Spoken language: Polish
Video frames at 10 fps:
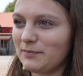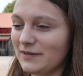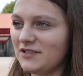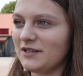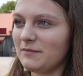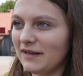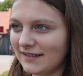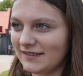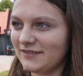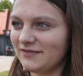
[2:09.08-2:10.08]
spędziłam
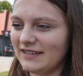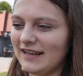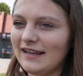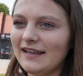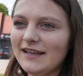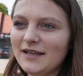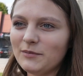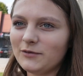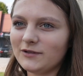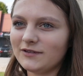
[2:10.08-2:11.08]
aktywnie,
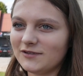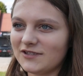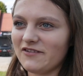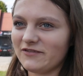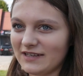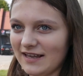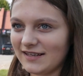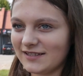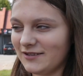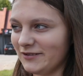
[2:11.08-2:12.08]
było dużo
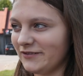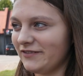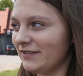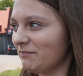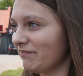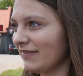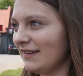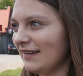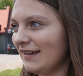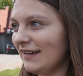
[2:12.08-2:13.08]
wyjazdów
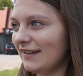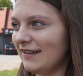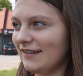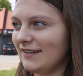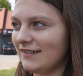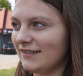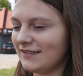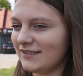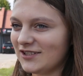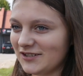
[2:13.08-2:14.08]
z
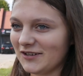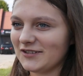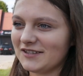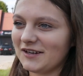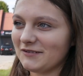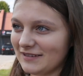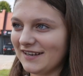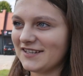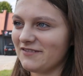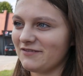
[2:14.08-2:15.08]
e, siostrą
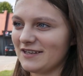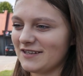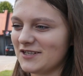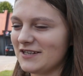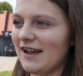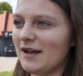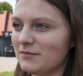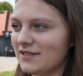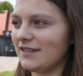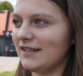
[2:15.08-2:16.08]
także
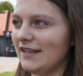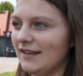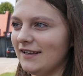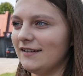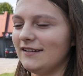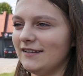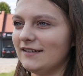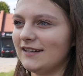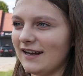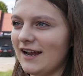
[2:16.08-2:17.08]
wyjeżdżałam, czyli
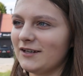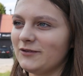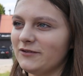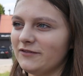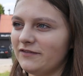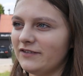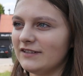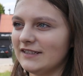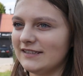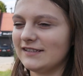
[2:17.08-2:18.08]
e, Kraków,
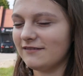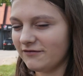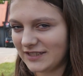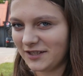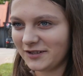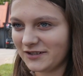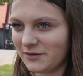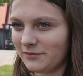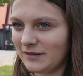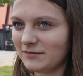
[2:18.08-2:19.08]
e, w
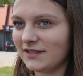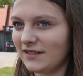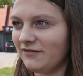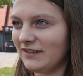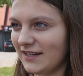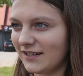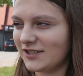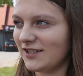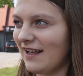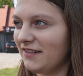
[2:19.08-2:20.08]
Zatorze byłam, czyli w
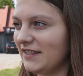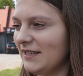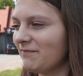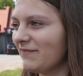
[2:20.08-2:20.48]
Energylandii.